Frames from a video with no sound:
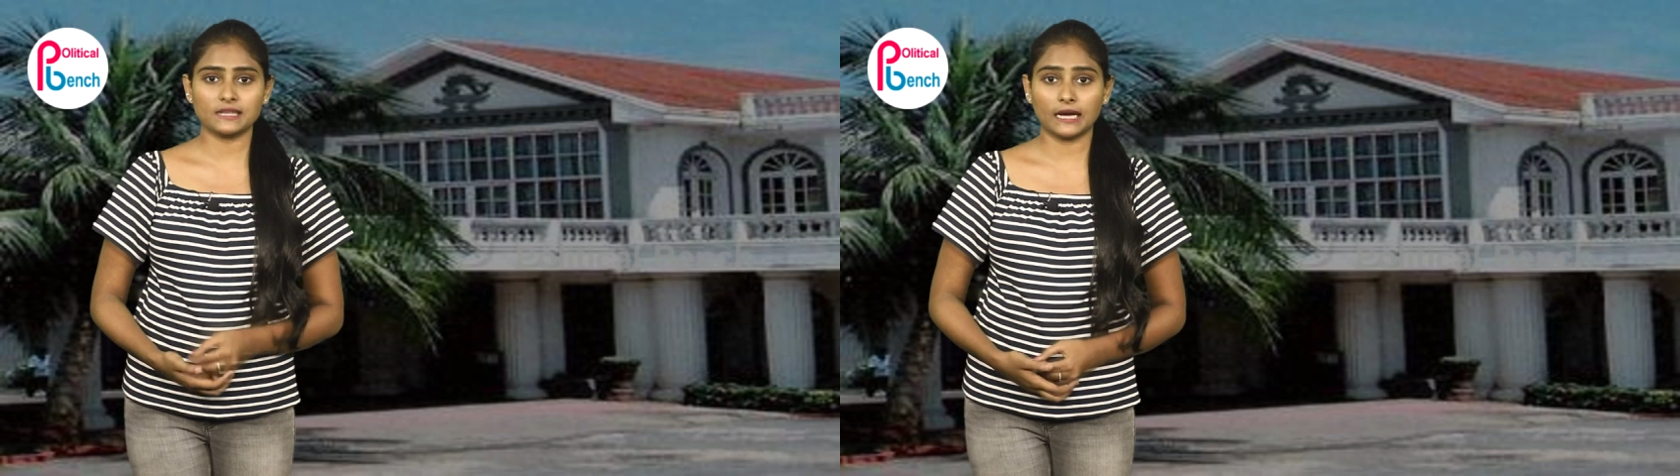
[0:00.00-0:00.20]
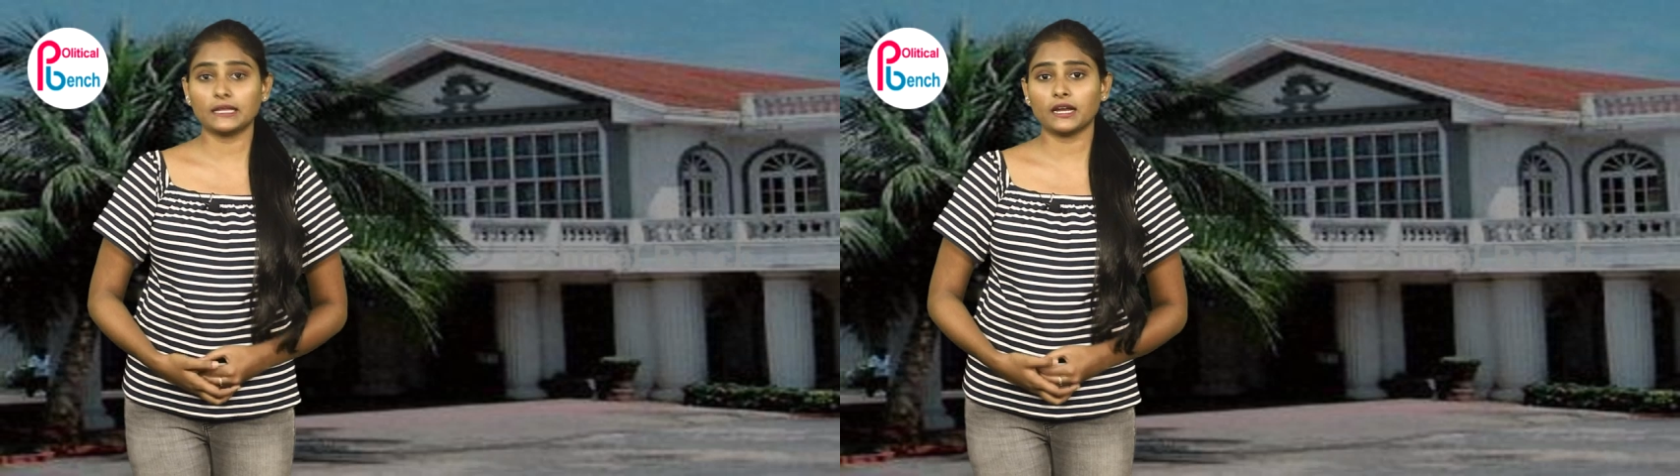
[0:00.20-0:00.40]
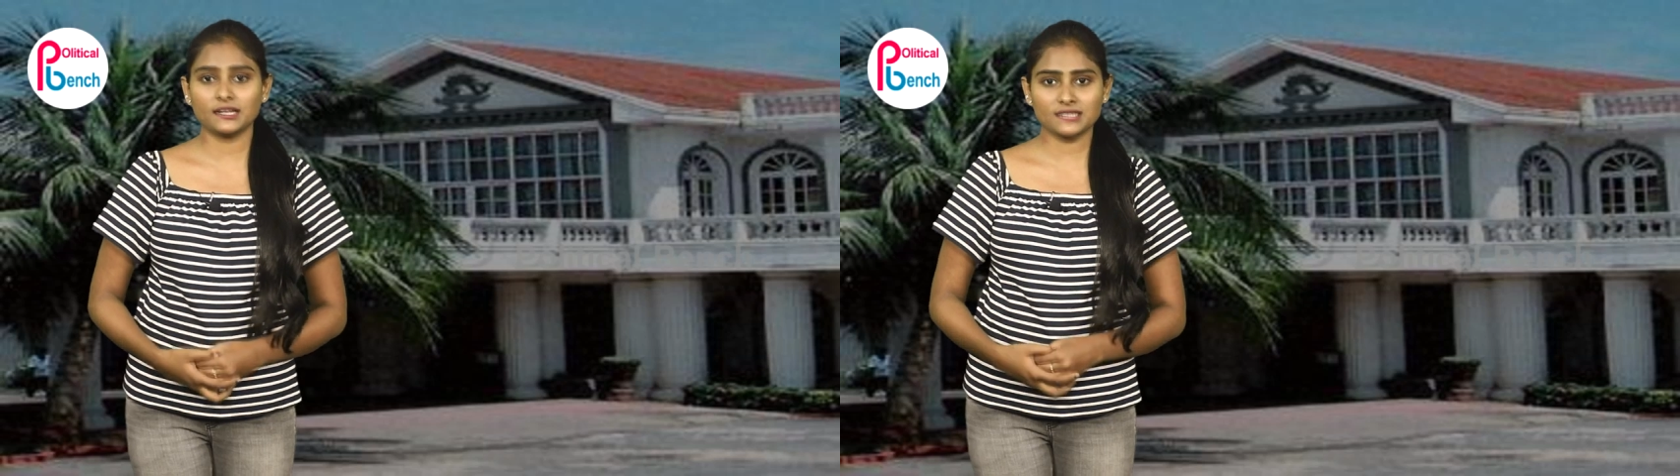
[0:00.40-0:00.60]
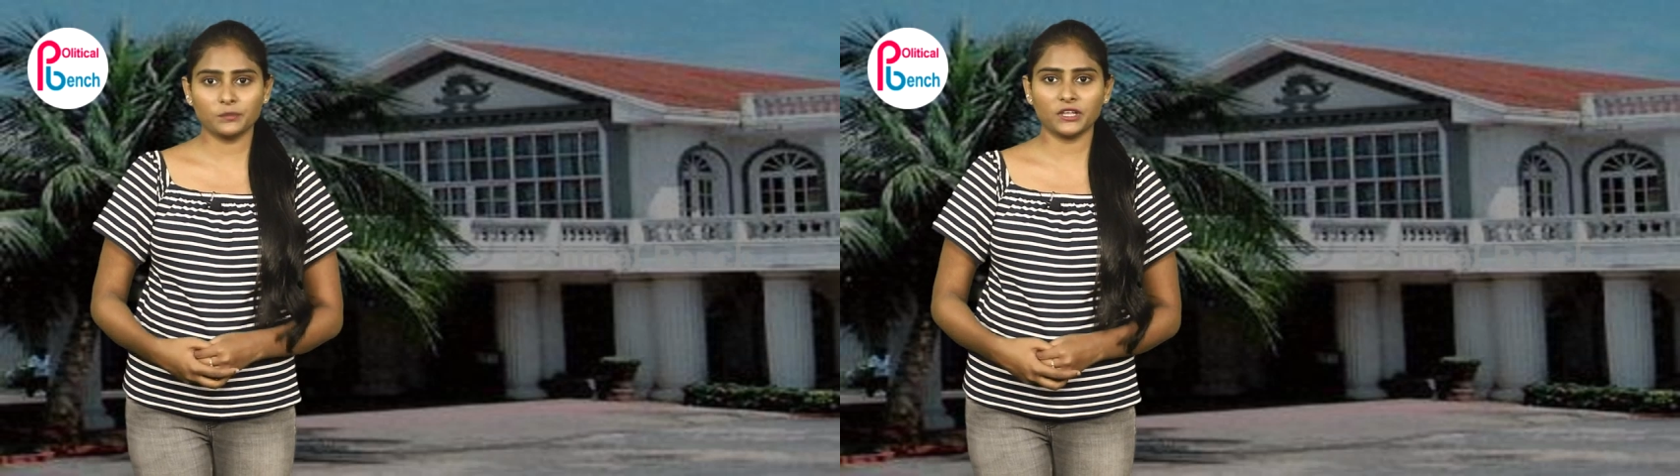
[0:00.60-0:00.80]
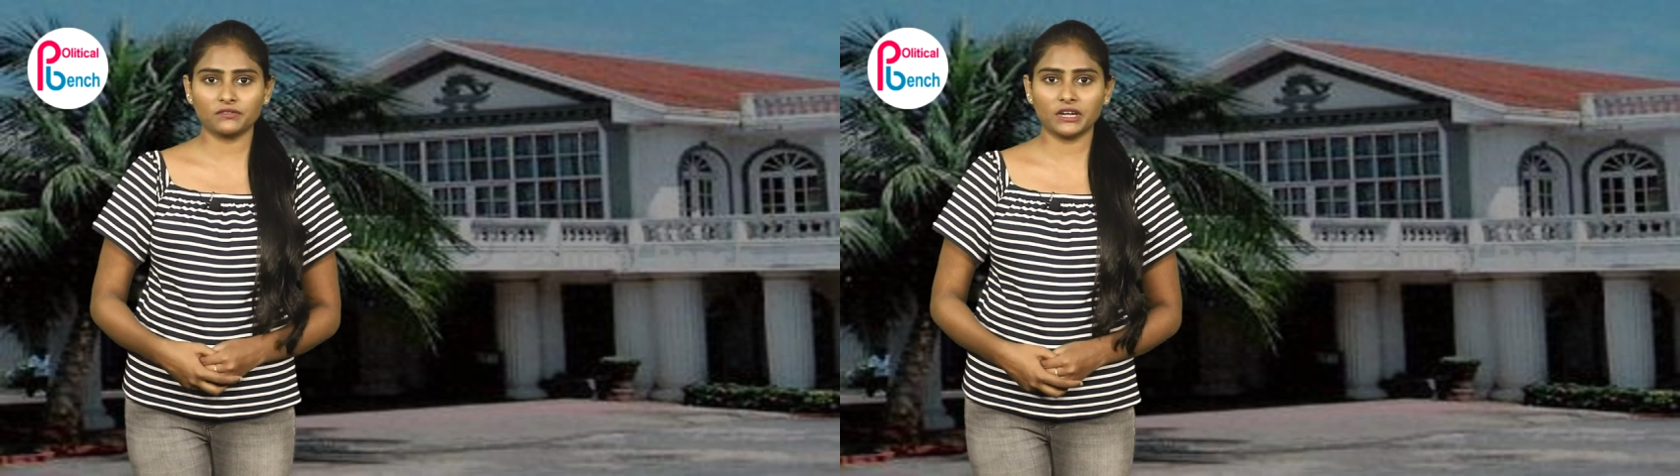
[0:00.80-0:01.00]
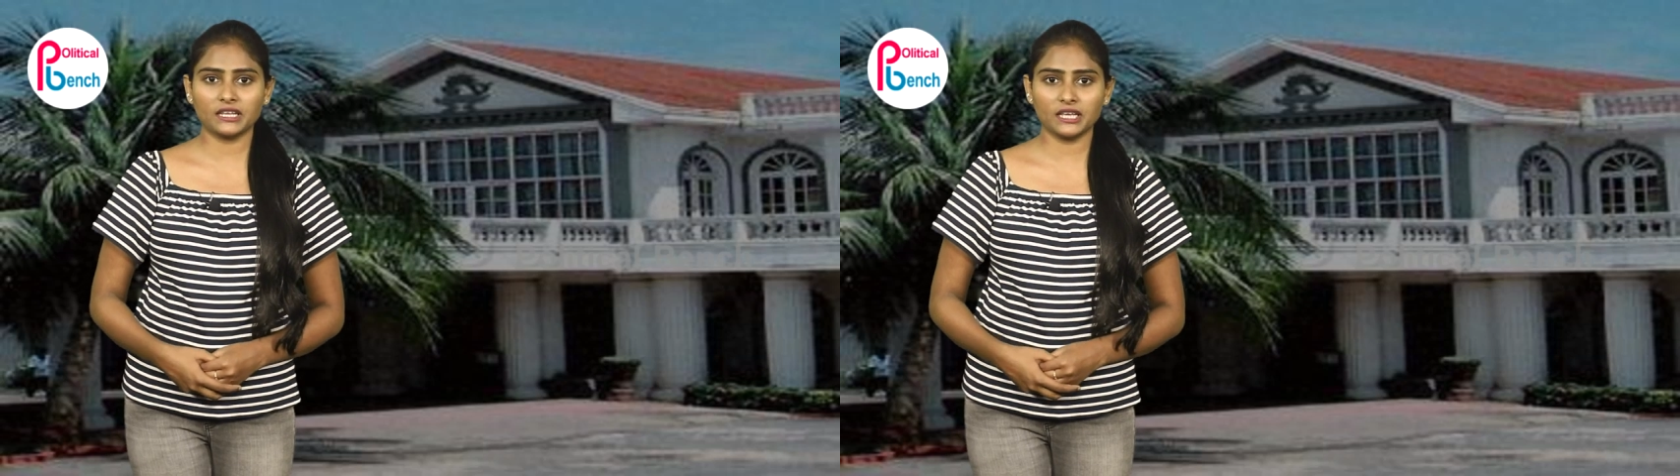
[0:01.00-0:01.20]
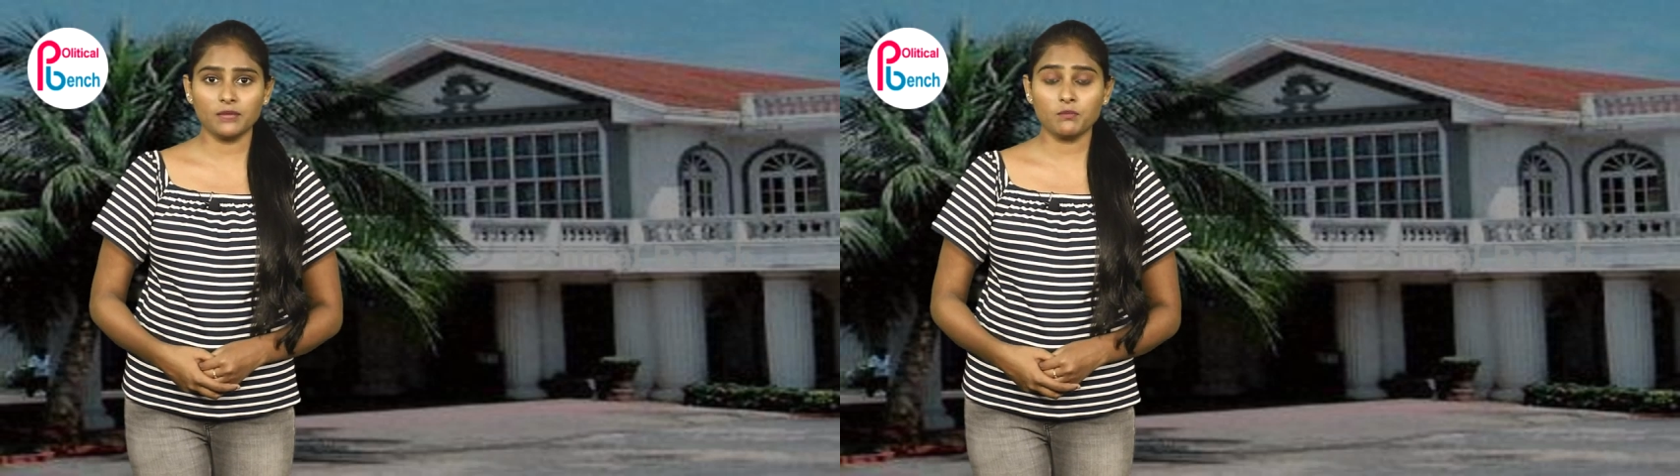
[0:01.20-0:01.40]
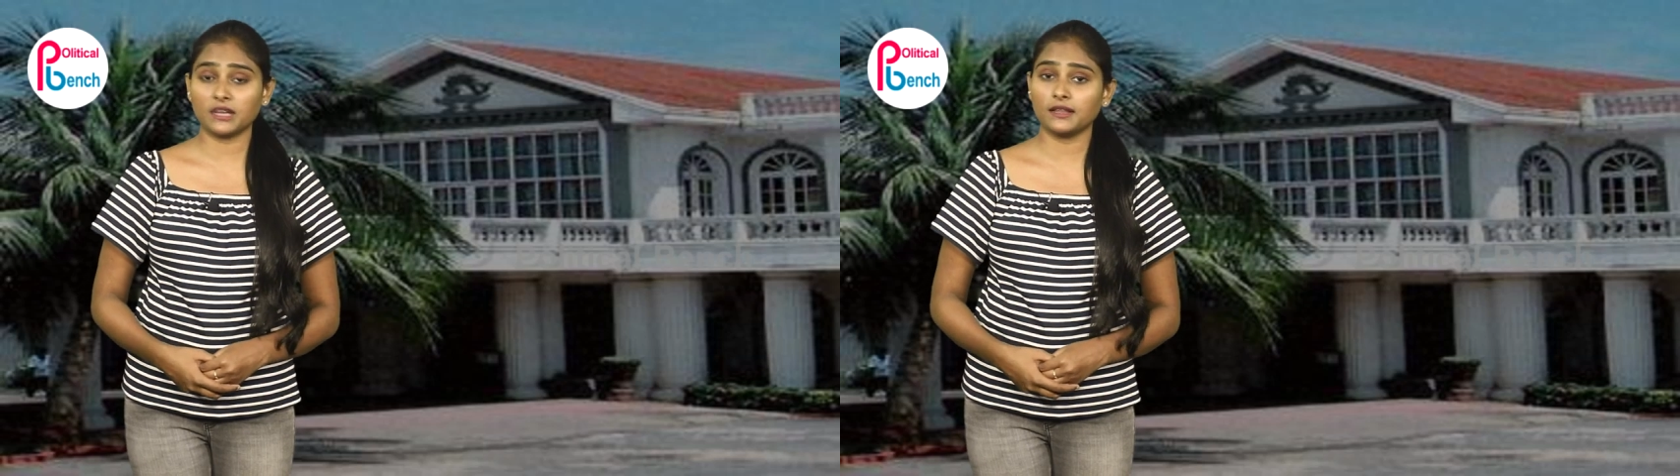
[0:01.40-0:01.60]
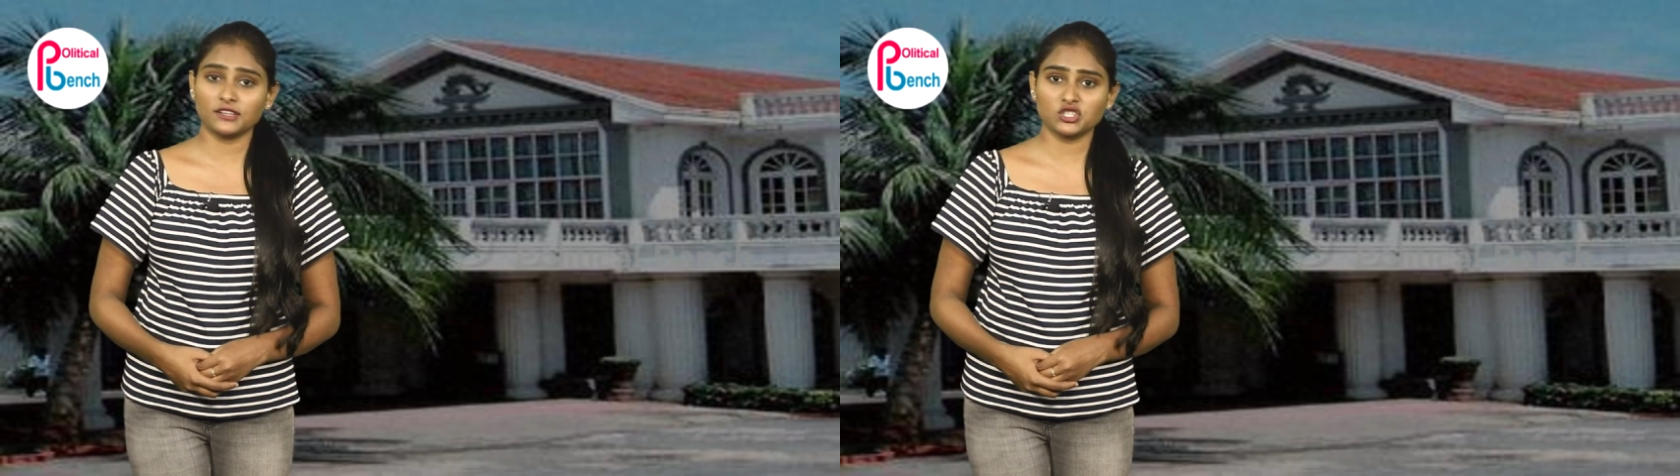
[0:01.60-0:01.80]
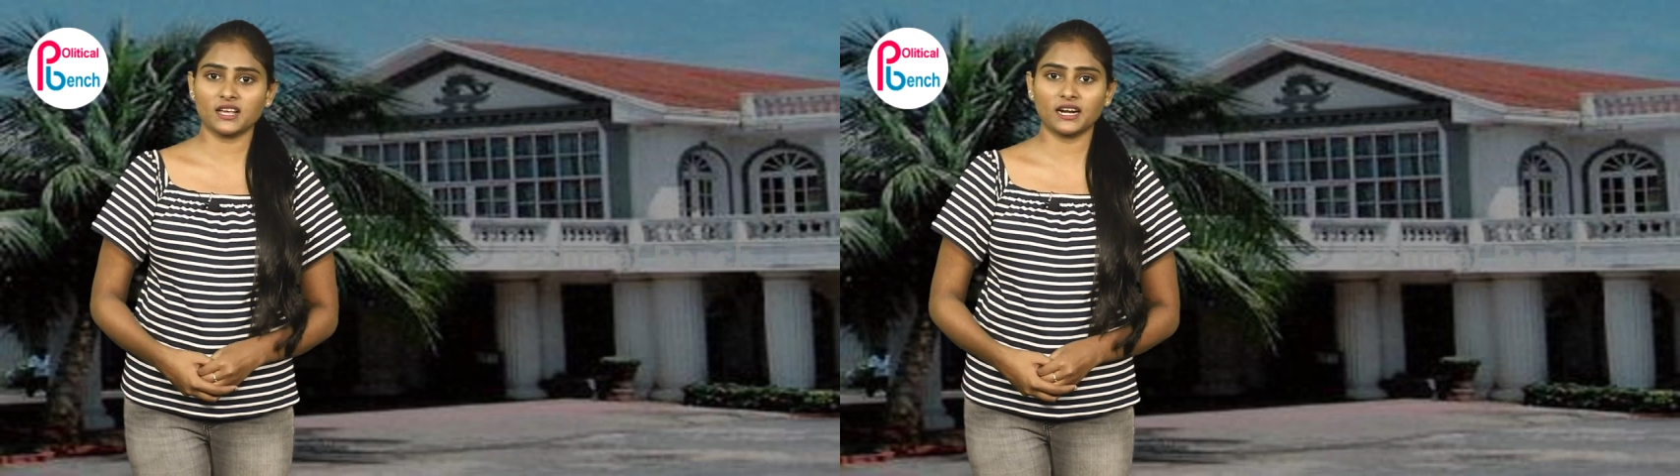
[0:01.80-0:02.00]
సాధారణ సభ్యత్వానికి పది
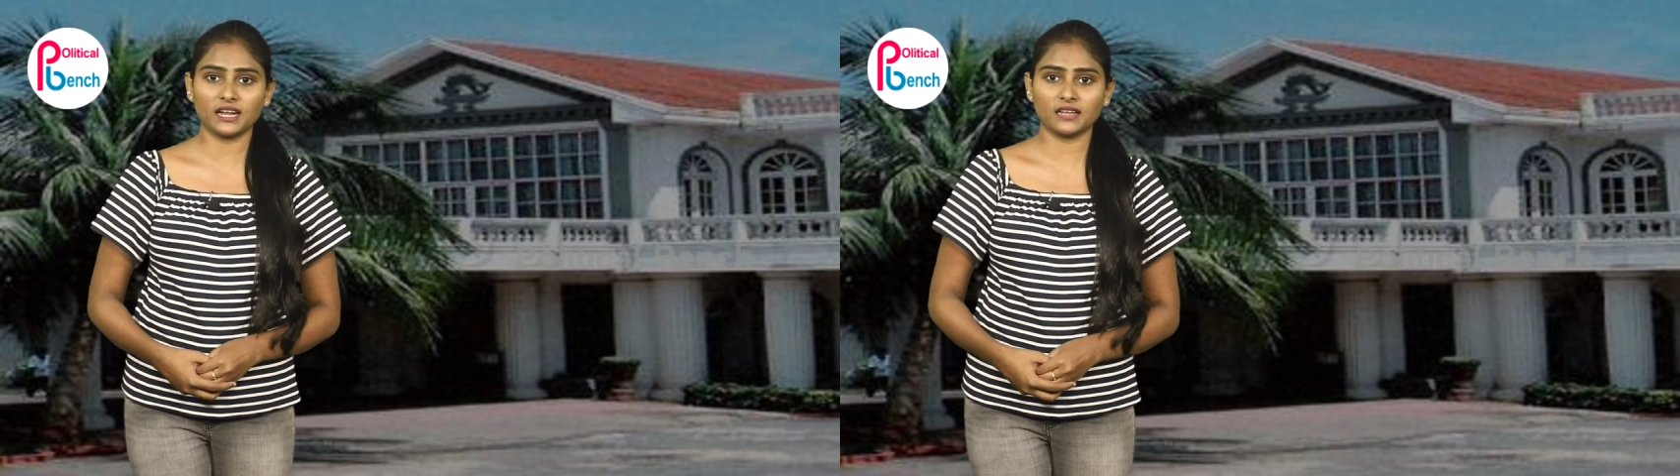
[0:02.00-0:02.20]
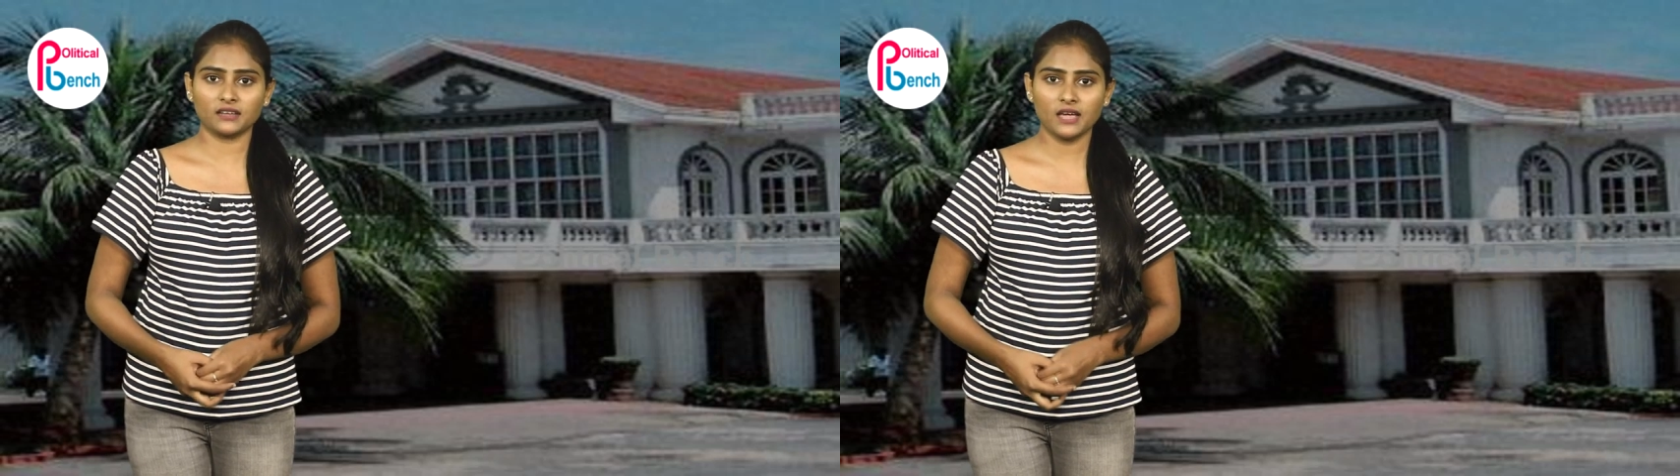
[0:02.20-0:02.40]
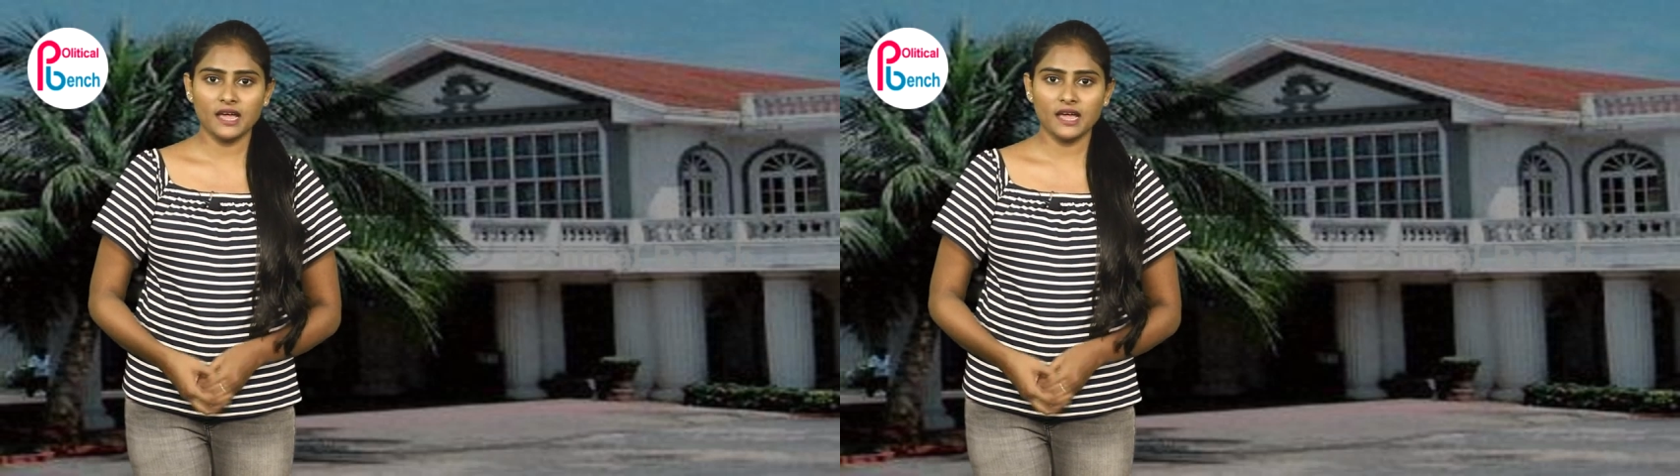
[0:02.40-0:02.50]
లక్షలు కట్టాలి